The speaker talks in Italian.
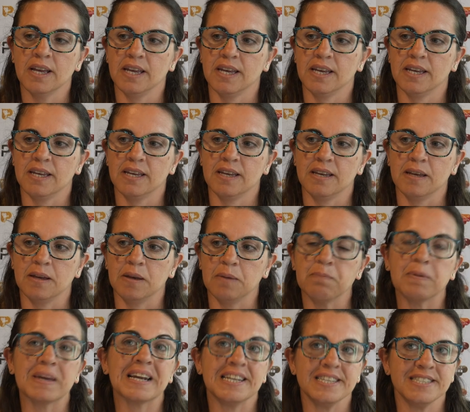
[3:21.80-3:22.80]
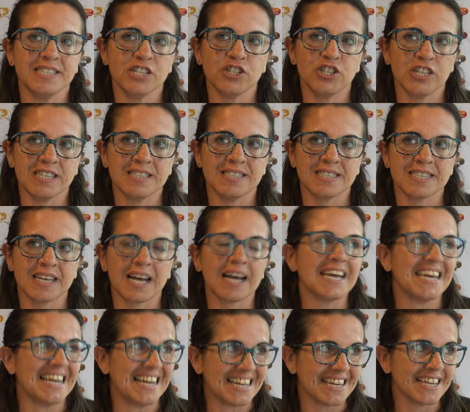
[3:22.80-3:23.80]
eh, per
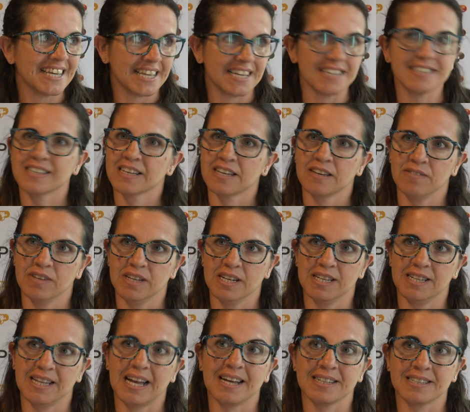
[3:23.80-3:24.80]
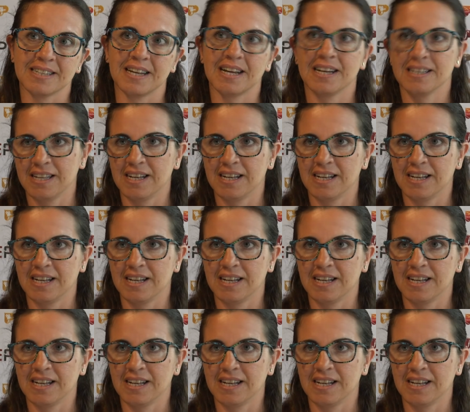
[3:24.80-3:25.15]
l'esigenza e la richiesta che viene data